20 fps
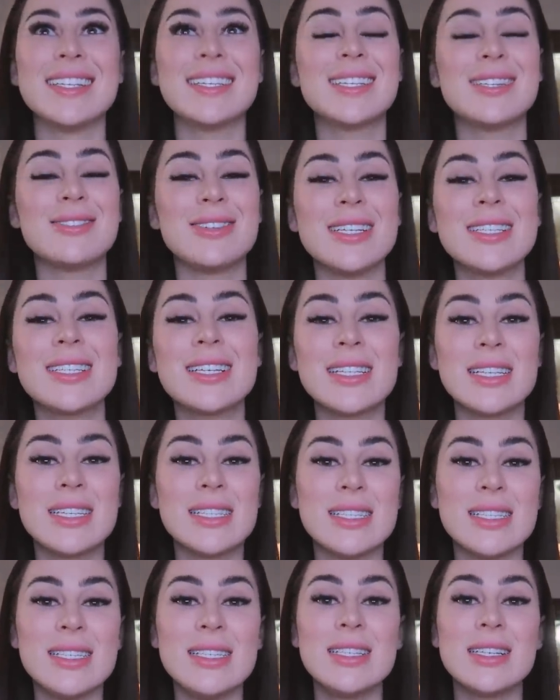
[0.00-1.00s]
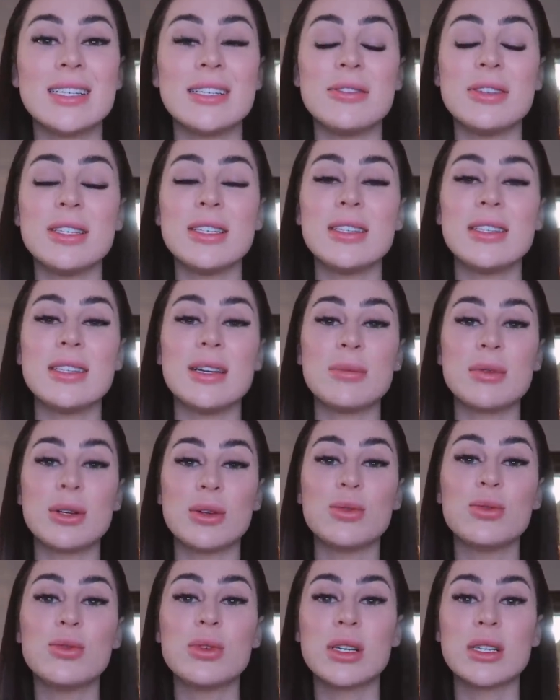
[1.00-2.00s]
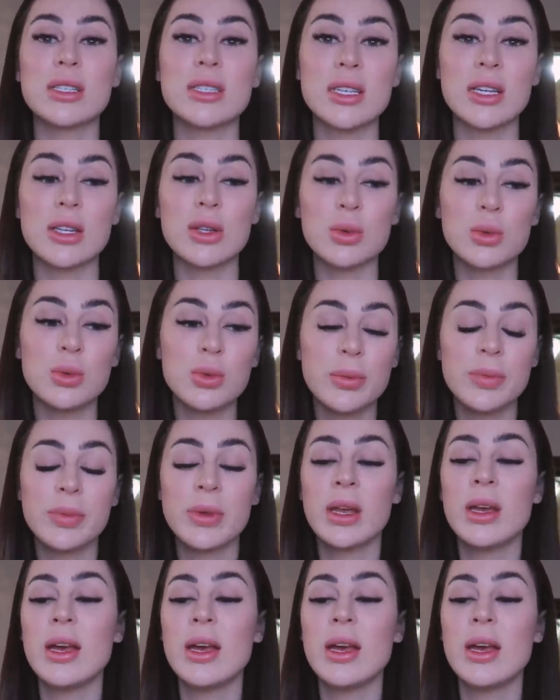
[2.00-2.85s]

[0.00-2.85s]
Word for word: открывать холодильник и видеть там такую красоту.